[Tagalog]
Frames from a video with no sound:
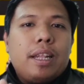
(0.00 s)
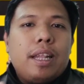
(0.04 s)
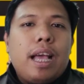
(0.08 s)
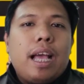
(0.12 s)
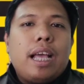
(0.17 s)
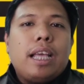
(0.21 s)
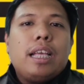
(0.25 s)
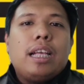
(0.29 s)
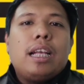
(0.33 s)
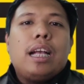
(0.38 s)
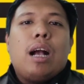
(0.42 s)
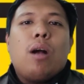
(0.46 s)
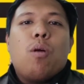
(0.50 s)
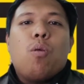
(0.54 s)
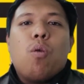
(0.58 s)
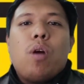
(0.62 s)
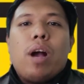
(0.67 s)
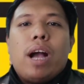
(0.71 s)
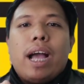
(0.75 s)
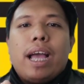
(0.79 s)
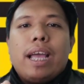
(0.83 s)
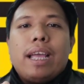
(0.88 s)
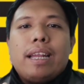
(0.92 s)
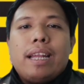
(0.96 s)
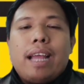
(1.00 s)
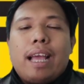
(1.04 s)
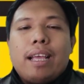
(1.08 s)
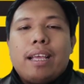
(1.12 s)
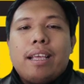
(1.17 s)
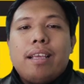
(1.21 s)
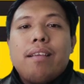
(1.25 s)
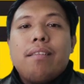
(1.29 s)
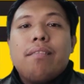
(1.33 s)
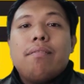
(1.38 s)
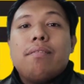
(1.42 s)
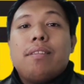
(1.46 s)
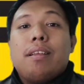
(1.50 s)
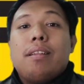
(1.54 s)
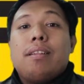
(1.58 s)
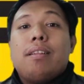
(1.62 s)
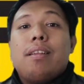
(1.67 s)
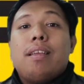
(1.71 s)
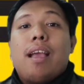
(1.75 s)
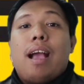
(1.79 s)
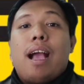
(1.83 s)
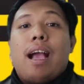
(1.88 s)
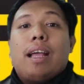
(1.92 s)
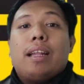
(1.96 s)
na ikaw ay
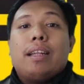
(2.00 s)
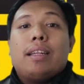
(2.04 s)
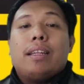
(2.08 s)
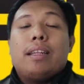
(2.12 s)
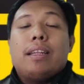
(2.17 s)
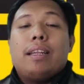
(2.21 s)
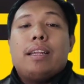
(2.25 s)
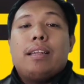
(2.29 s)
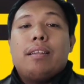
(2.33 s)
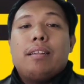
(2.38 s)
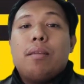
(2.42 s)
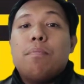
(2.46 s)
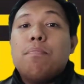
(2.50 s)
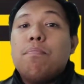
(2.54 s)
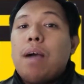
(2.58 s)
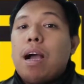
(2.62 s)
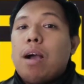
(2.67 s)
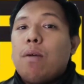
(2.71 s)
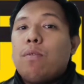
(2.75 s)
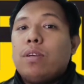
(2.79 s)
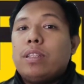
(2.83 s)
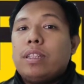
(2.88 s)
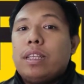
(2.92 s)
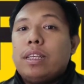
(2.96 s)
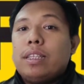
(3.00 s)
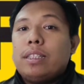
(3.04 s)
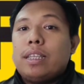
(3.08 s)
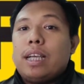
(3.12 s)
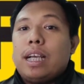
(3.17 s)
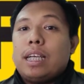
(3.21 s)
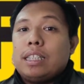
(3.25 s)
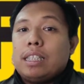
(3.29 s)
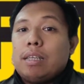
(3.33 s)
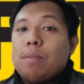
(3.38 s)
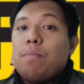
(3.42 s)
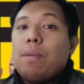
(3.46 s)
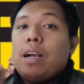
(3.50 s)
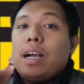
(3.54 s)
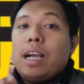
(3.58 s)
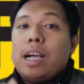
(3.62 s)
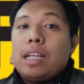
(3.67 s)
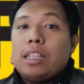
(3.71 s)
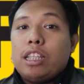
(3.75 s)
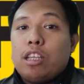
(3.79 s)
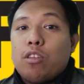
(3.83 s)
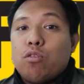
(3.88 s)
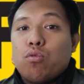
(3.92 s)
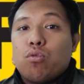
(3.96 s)
naiintindihan ng bawat isa sa
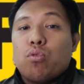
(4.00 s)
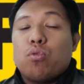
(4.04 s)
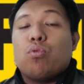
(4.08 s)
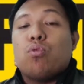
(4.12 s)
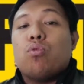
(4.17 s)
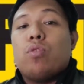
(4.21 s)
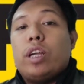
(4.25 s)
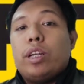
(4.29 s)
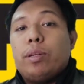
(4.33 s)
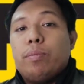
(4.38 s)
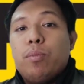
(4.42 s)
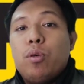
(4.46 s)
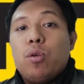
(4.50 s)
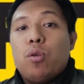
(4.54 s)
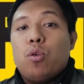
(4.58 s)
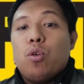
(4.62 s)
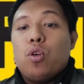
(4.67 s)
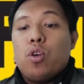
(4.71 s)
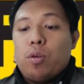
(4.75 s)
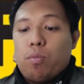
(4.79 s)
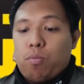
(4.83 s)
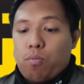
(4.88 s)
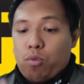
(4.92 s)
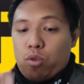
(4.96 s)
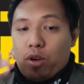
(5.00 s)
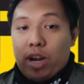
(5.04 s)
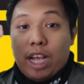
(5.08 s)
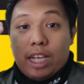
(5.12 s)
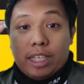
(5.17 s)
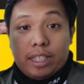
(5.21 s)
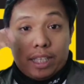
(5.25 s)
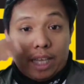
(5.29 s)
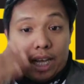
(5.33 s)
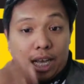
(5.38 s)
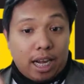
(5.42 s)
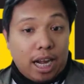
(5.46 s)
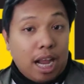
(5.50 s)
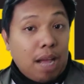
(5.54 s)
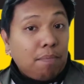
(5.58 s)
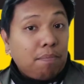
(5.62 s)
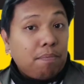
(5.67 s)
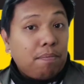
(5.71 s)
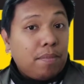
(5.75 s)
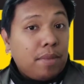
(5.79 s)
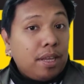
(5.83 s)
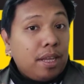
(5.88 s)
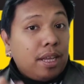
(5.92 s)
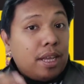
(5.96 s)
mga tinuturuan mo mula sa
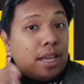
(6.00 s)
harap